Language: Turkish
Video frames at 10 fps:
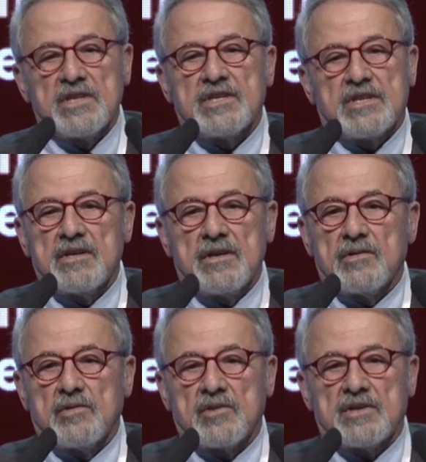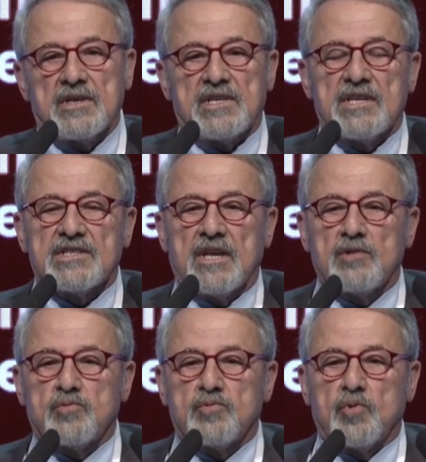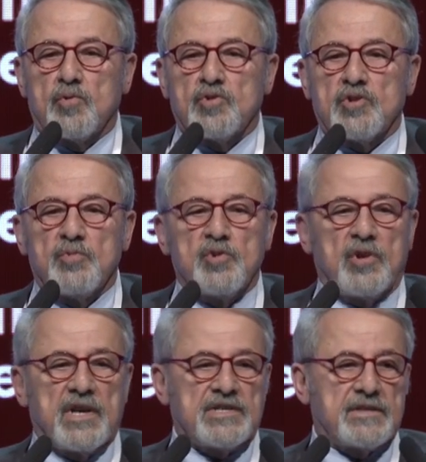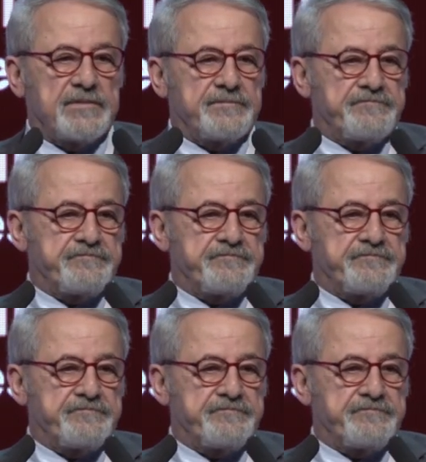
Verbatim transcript: Git ki orada kentsel dönüşümü göresin.